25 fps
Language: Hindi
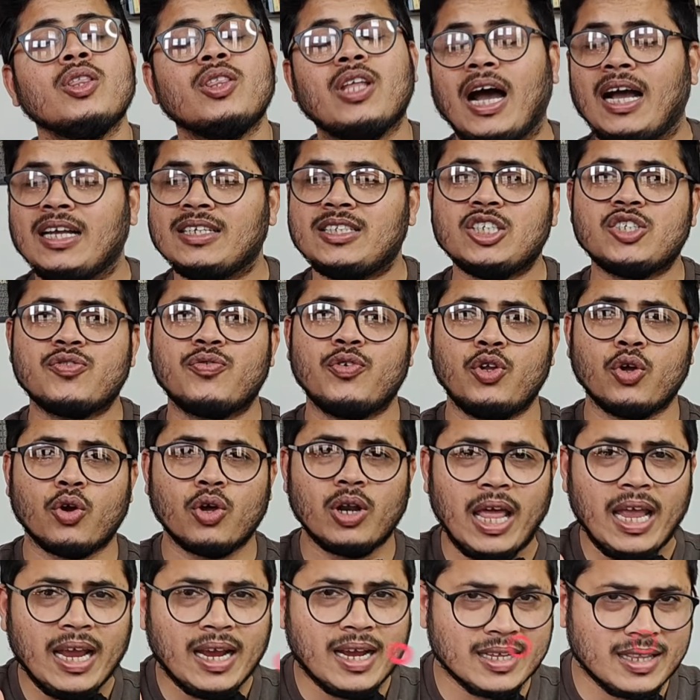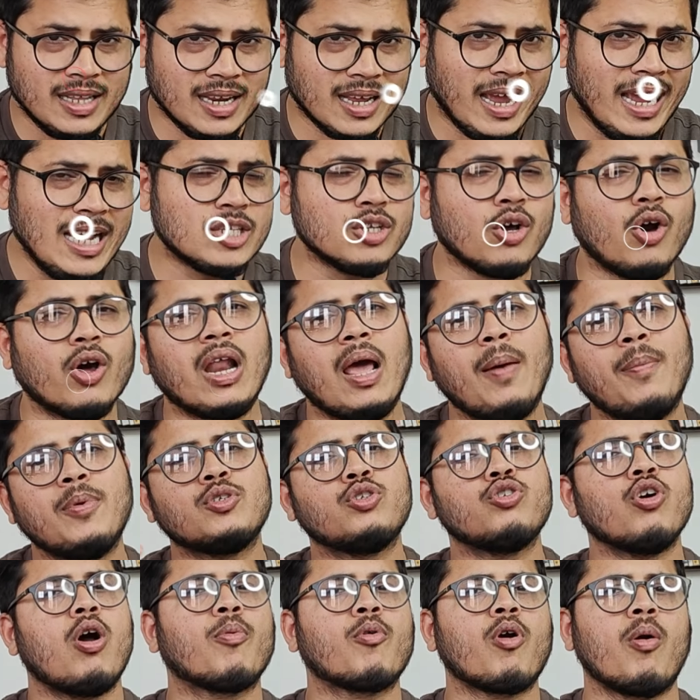ध्यान से इस वीडियो को लाइक कर देना गाइस और आप
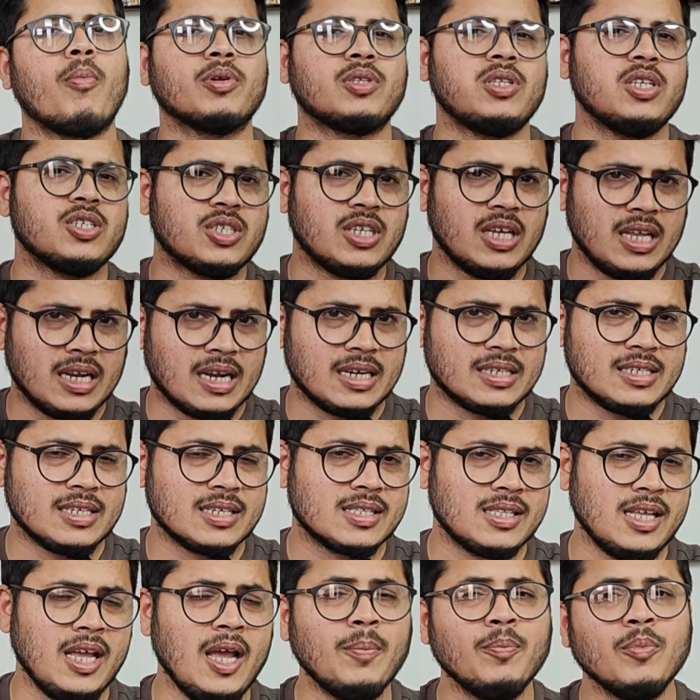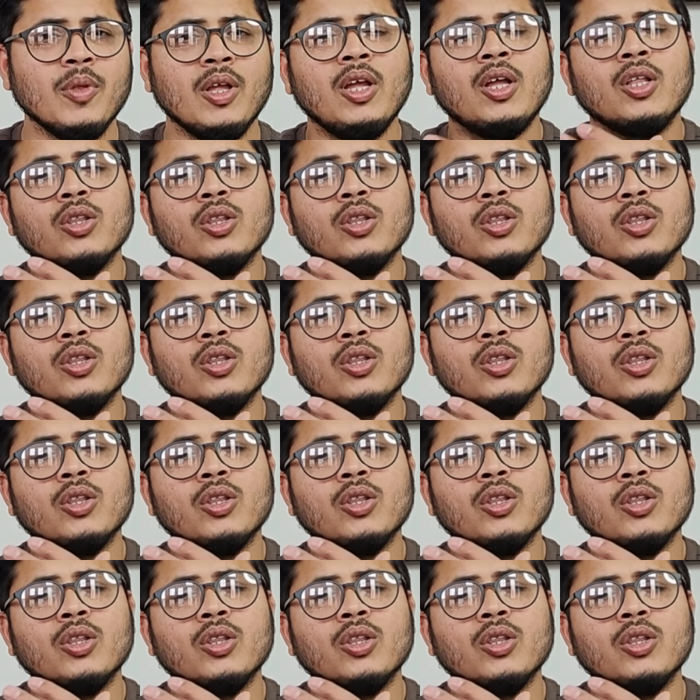इस जॉब को अवश्य शेयर कर सकते हैं